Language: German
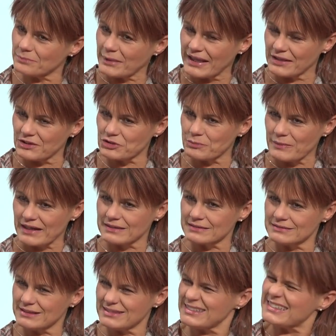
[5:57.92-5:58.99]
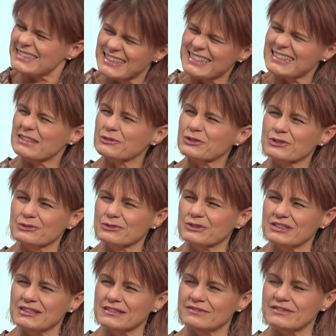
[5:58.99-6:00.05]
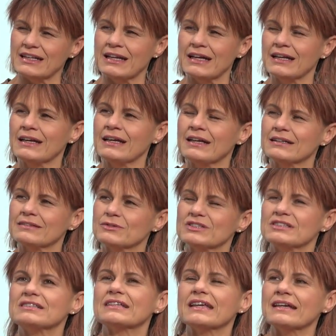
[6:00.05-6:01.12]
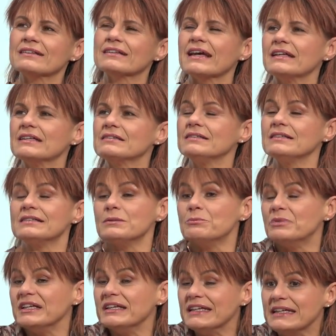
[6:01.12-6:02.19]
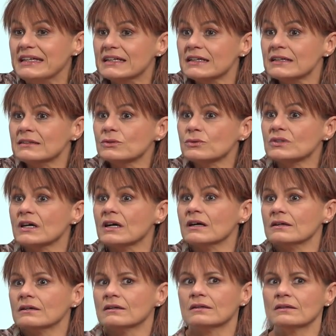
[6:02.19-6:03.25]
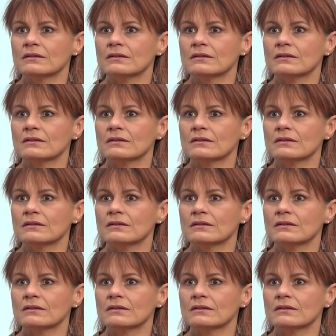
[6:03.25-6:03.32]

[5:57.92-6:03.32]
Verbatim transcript: Beigeschmack. Ist ja nicht negativ konnotiert, weil was das Gegenteil ist, diszipliniert oder